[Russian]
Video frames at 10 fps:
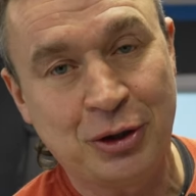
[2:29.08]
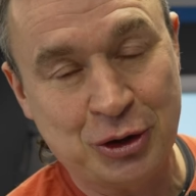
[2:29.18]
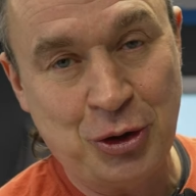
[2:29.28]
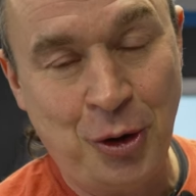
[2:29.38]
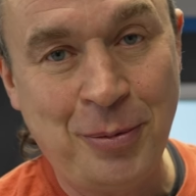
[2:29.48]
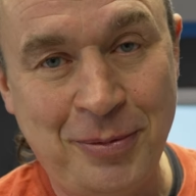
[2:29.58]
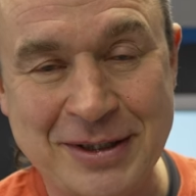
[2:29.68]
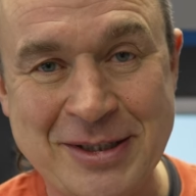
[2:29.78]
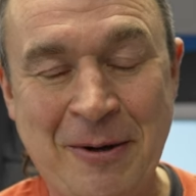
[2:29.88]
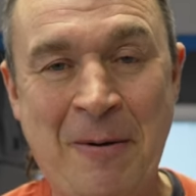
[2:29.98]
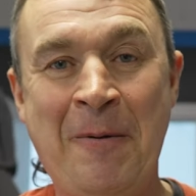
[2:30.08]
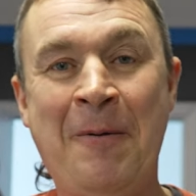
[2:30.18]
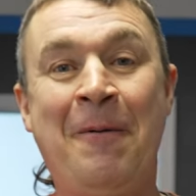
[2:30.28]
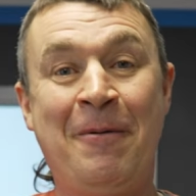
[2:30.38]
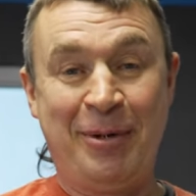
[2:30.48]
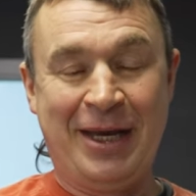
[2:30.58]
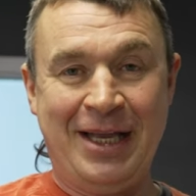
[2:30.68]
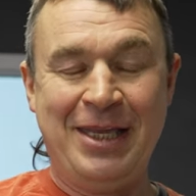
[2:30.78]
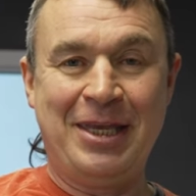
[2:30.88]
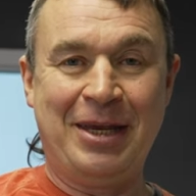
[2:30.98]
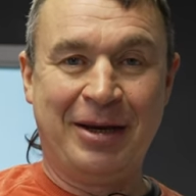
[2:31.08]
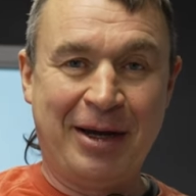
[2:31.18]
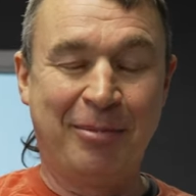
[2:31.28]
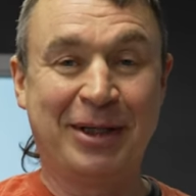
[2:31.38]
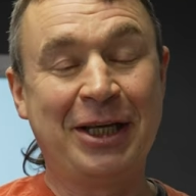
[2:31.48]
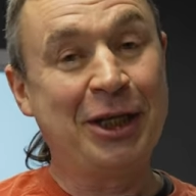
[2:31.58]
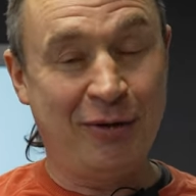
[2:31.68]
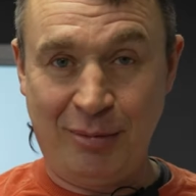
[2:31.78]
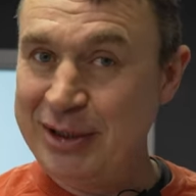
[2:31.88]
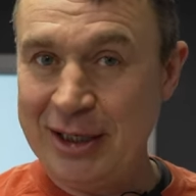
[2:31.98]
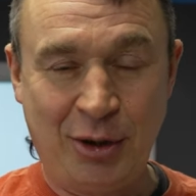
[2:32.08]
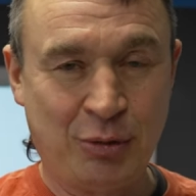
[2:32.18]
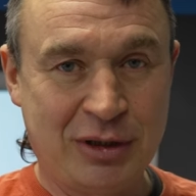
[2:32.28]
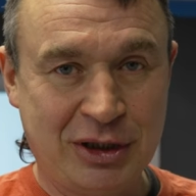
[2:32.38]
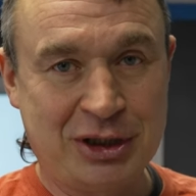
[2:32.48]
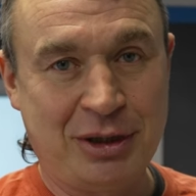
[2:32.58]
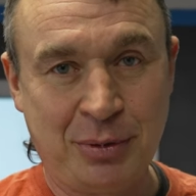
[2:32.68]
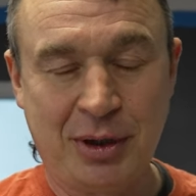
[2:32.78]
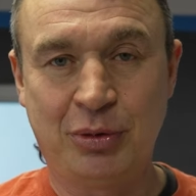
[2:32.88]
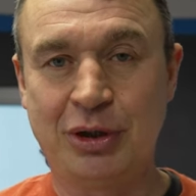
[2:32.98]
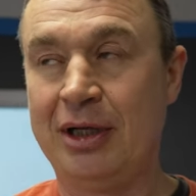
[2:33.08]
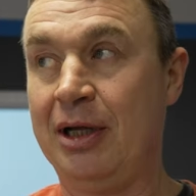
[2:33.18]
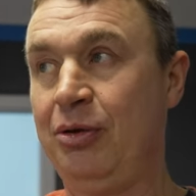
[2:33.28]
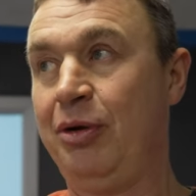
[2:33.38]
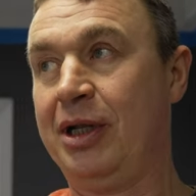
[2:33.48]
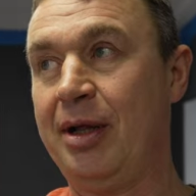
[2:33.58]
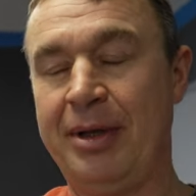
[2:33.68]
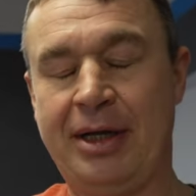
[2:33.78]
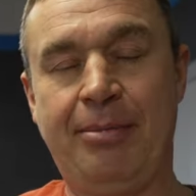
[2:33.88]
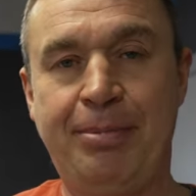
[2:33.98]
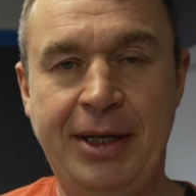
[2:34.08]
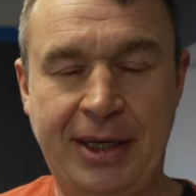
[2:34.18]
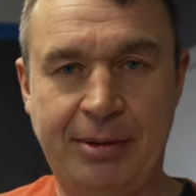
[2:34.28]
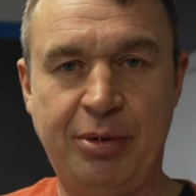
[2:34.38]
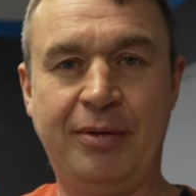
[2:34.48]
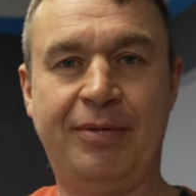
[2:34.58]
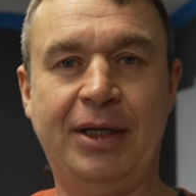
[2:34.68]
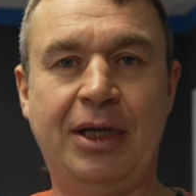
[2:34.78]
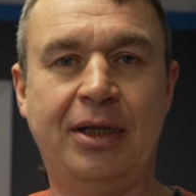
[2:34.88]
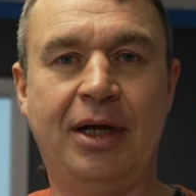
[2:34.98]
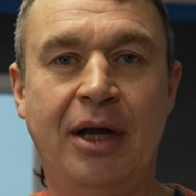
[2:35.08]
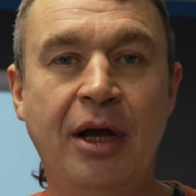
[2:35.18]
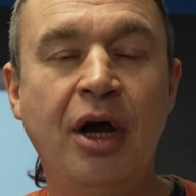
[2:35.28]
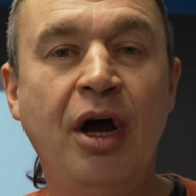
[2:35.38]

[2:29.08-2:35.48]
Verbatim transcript: ждем вас. Приходите, об открытии вы обязательно услышите, потому что ну, рекламная кампания, будем входить на,